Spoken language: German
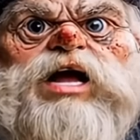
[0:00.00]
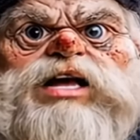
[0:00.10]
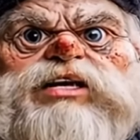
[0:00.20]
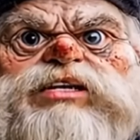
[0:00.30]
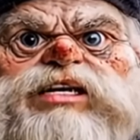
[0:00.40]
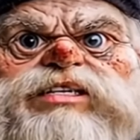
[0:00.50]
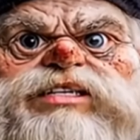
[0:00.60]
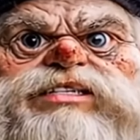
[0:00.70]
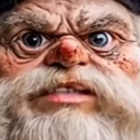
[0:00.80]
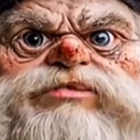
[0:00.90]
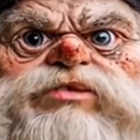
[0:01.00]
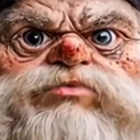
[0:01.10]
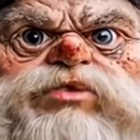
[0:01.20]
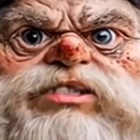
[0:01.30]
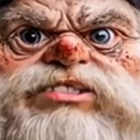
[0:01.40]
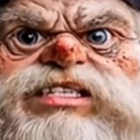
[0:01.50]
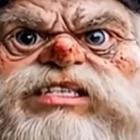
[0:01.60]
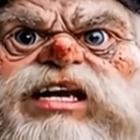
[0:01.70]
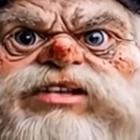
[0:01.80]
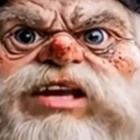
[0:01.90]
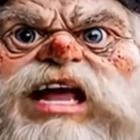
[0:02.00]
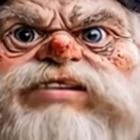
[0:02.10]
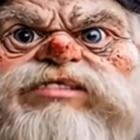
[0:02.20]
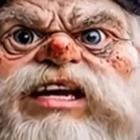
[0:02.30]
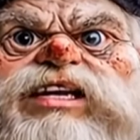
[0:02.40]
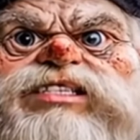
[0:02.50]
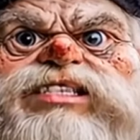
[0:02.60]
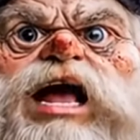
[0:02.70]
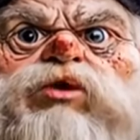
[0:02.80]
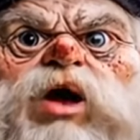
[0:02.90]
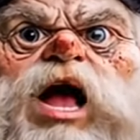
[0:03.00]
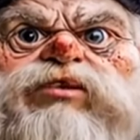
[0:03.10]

Wir werden Sie diese Schlacht nicht alleine kämpfen lassen.